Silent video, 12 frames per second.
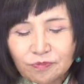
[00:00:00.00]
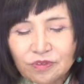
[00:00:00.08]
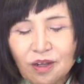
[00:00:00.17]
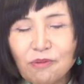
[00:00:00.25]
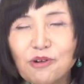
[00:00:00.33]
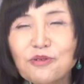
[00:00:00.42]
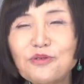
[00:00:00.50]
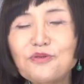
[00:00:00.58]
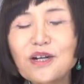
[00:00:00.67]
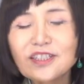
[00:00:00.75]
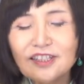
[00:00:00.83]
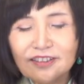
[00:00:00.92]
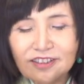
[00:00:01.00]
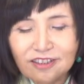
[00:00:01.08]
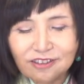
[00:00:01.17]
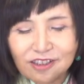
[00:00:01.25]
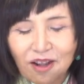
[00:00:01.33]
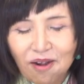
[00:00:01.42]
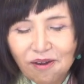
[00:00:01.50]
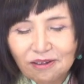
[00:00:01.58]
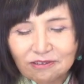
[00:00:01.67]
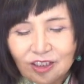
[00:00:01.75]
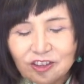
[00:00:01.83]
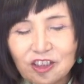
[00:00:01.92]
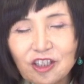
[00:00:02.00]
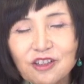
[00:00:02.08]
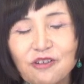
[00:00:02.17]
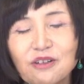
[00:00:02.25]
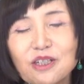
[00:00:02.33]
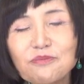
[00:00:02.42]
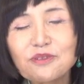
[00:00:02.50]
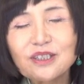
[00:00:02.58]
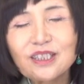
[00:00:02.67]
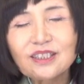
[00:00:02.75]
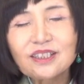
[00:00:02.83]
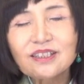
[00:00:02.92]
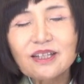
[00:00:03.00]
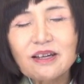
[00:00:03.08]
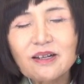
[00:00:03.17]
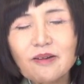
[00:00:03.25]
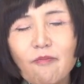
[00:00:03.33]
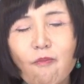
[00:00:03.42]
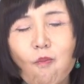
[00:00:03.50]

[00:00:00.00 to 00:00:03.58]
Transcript: でもふんわり柔らかくて舌触りもあって